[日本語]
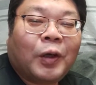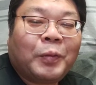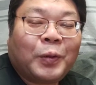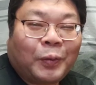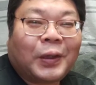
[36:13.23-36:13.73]
動
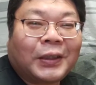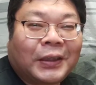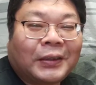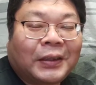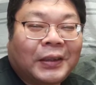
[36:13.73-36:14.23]
画見るぐらい
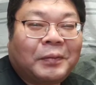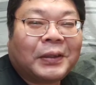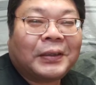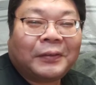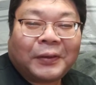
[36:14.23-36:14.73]
しか使って
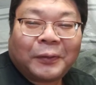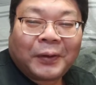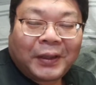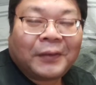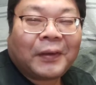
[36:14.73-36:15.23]
ませんので、
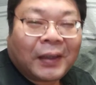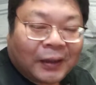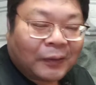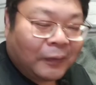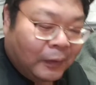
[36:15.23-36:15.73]
これでいいのか
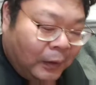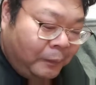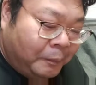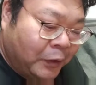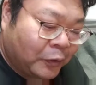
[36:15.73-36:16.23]

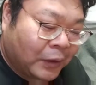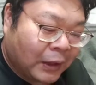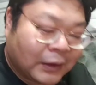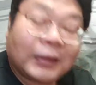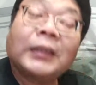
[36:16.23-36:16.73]
なという
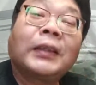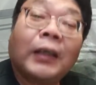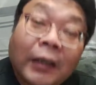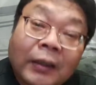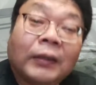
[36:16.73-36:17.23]
感じです
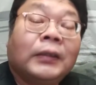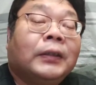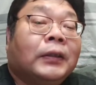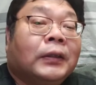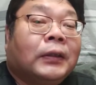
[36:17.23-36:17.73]
かね。
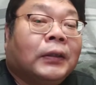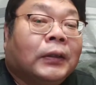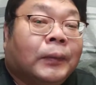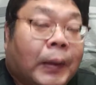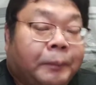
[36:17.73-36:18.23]

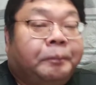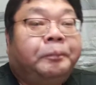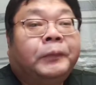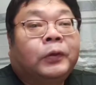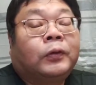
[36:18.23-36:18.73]
はい。
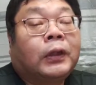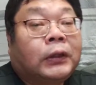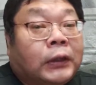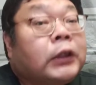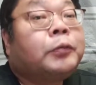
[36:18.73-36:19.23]
というこ
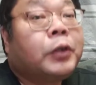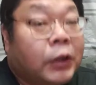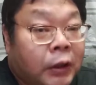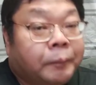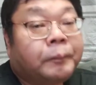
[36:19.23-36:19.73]
とで、久しぶ
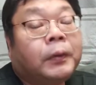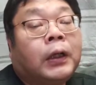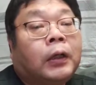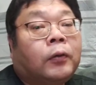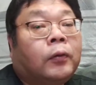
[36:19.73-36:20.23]
りに、
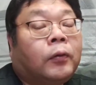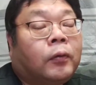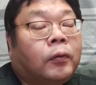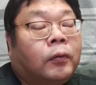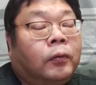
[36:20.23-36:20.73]
あの
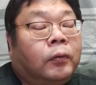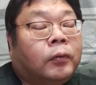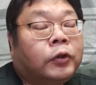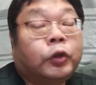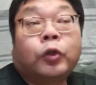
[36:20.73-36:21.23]

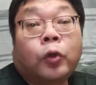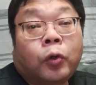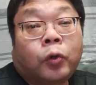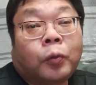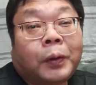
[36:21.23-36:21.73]
中古
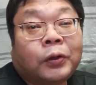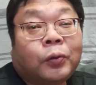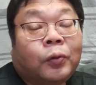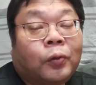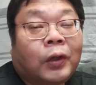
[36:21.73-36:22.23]
の
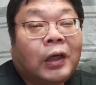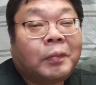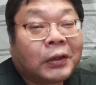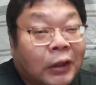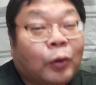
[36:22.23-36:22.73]
ノートパソコンを
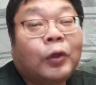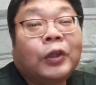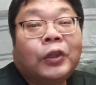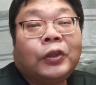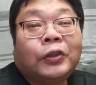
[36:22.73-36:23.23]
買いましたと
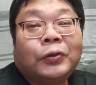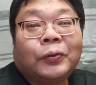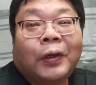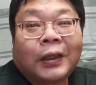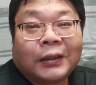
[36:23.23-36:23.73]
い
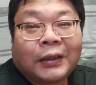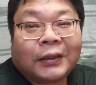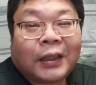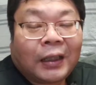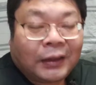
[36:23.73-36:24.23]
うお話
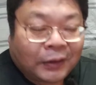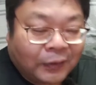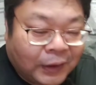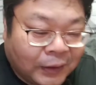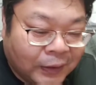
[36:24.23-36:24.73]
でした。以
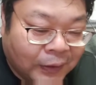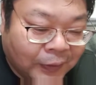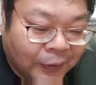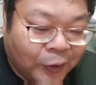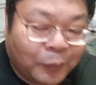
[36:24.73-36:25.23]
上で
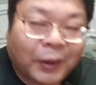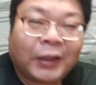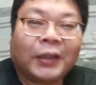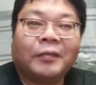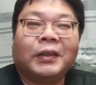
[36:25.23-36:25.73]
す。今日も
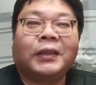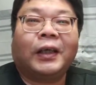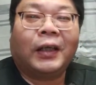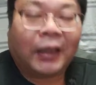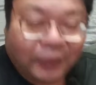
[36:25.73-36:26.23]
ご覧いただきまして